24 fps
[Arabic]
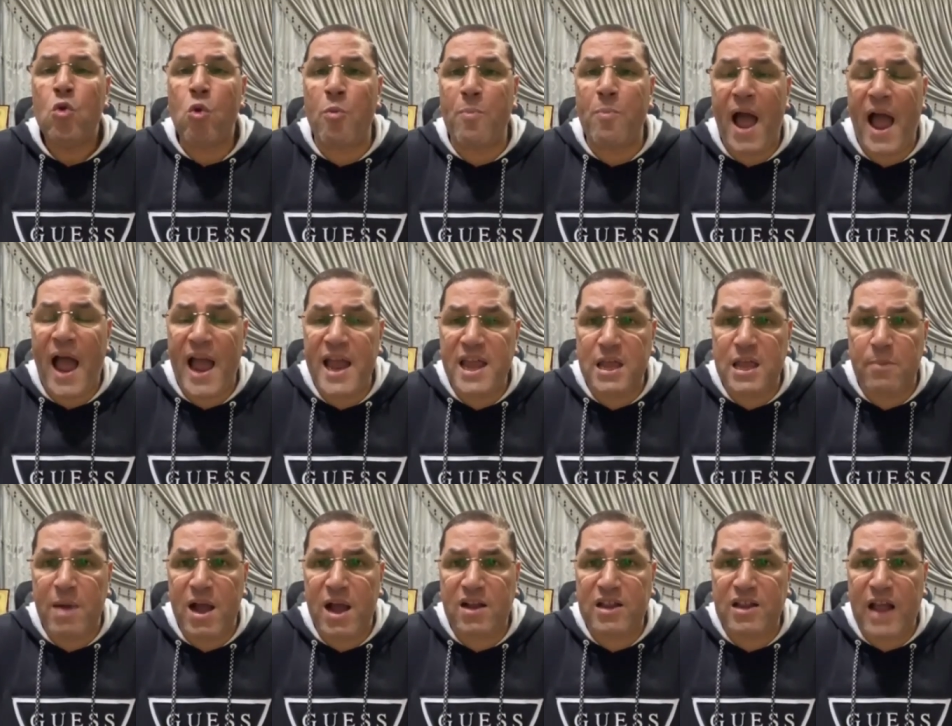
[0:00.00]

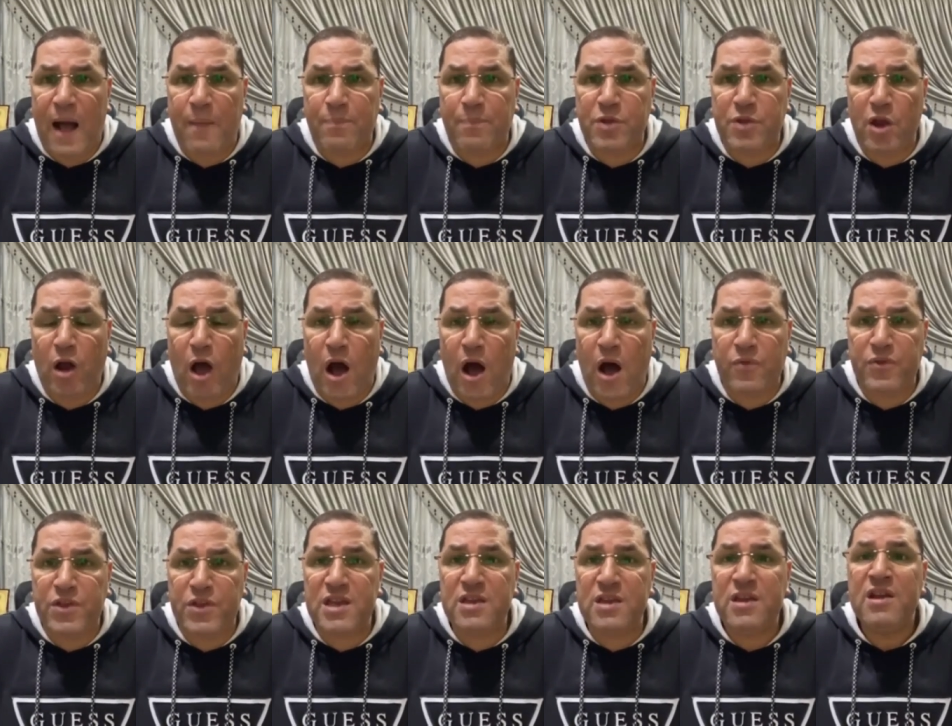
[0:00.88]
وبحيي مجدي عبد
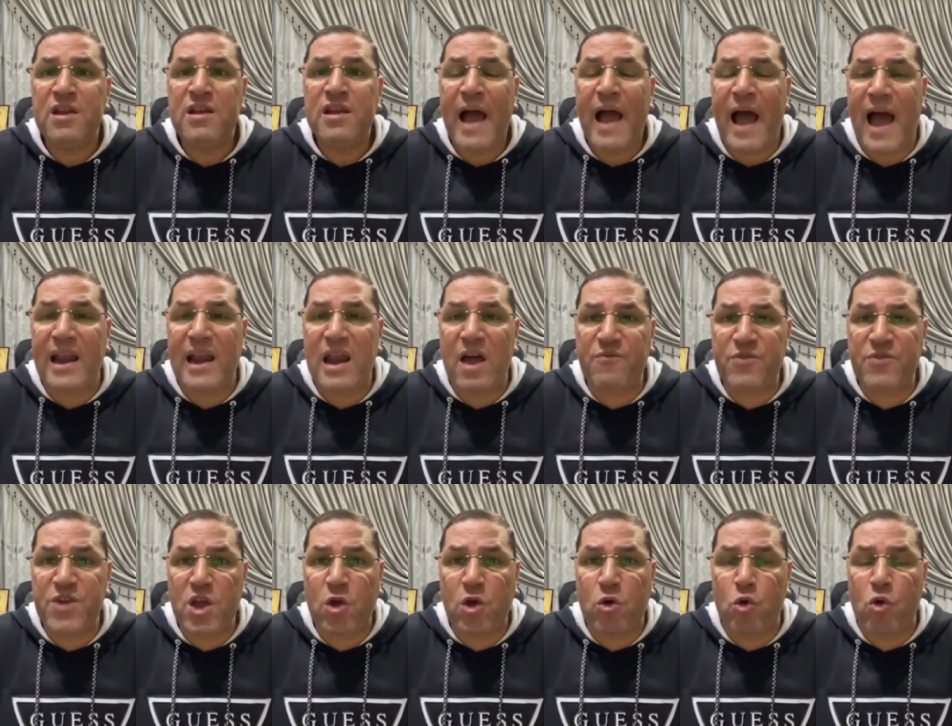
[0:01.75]
العاطي على
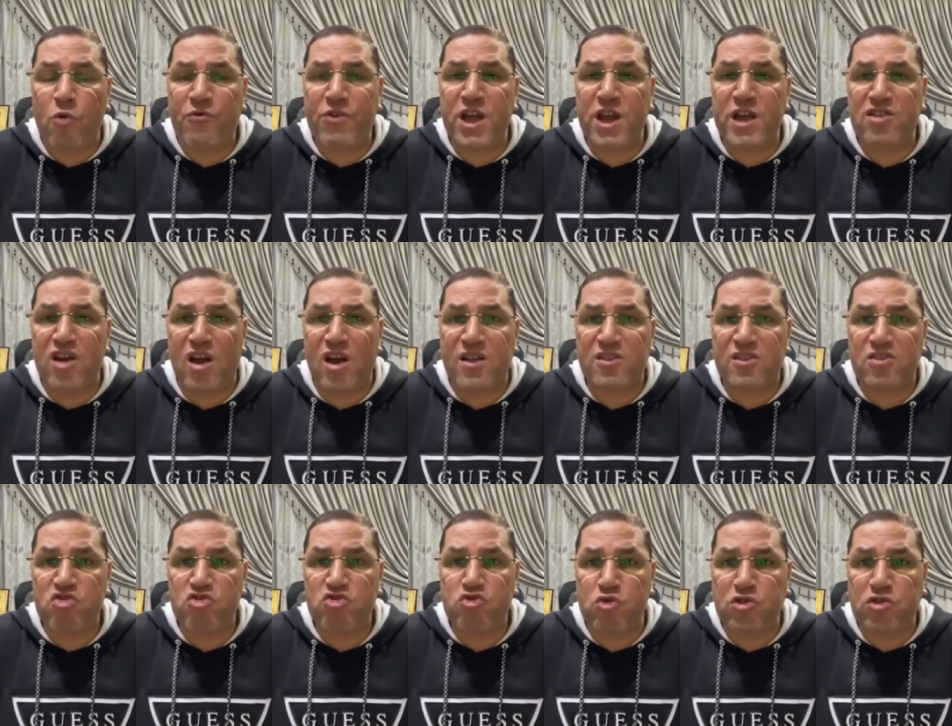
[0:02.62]
فكره في اداره
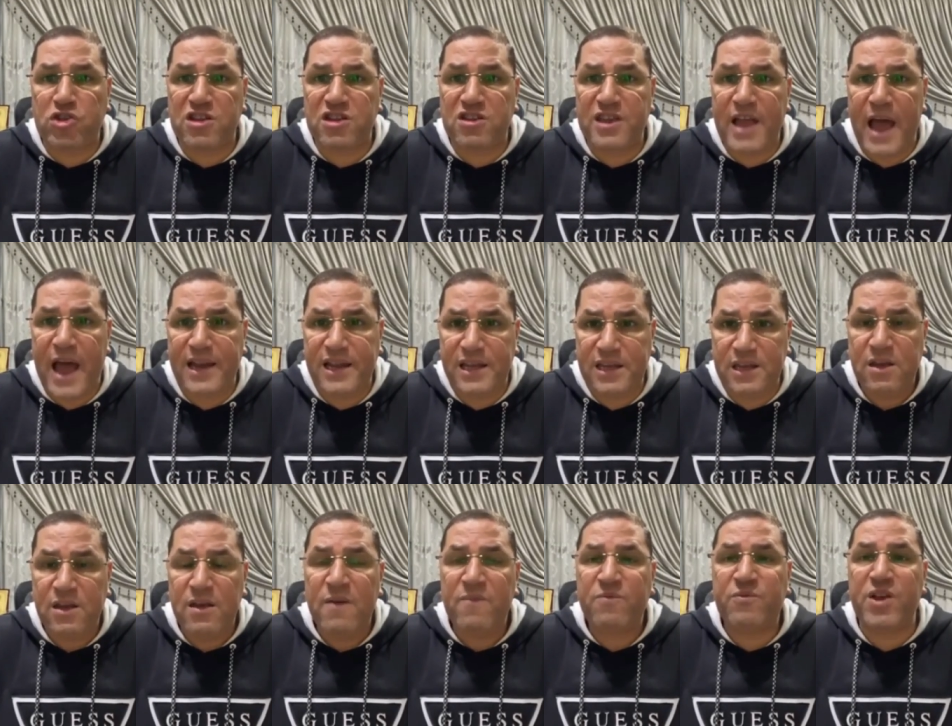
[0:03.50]
الشوط
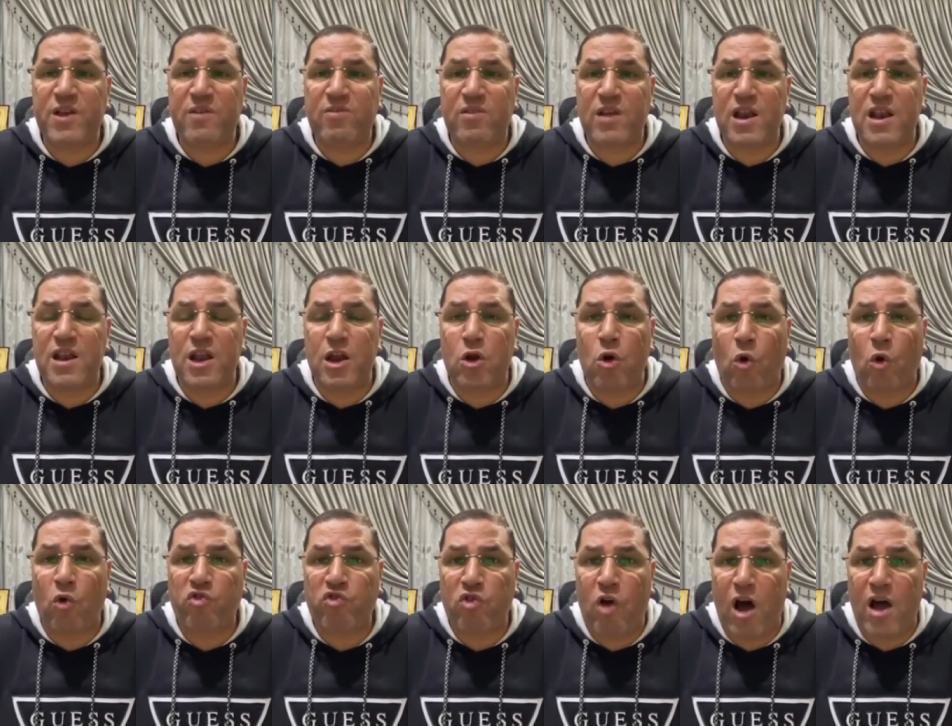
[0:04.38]
الثاني في ظل
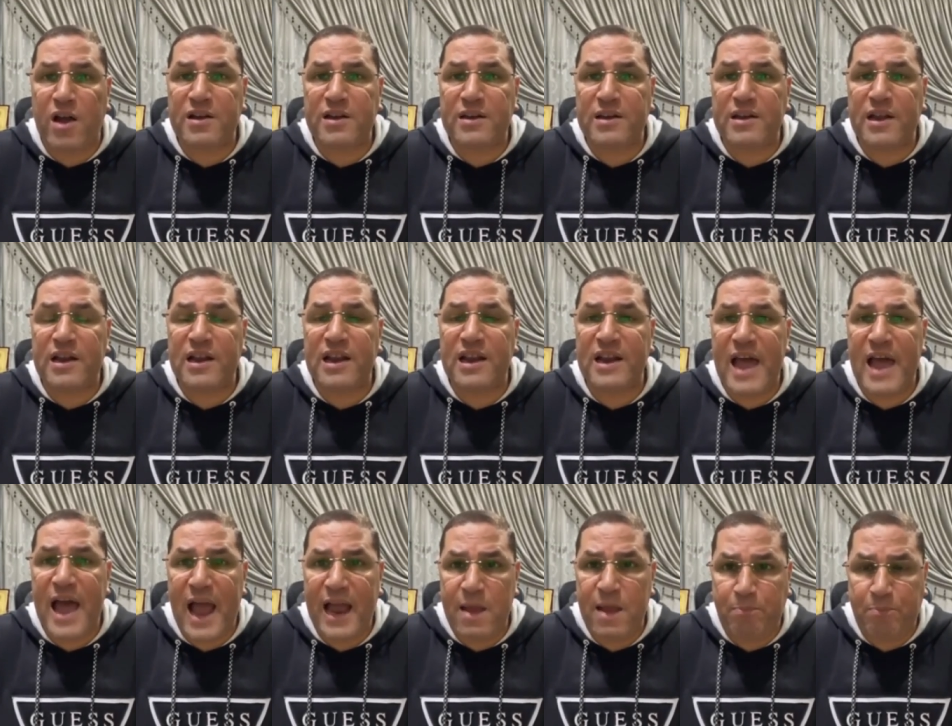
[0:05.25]
نقصان
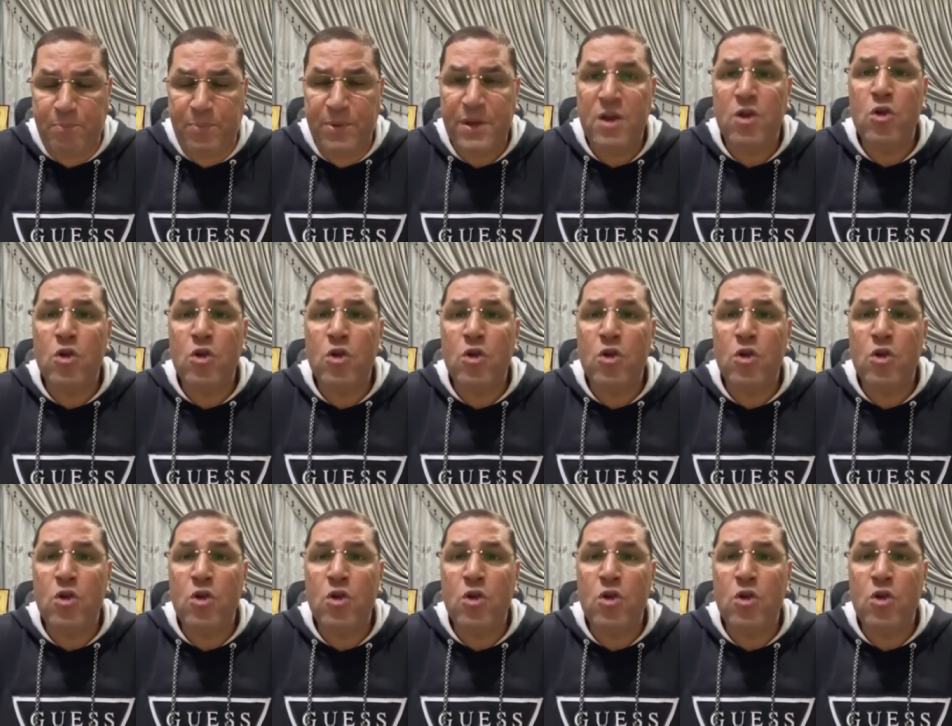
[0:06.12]
للاعب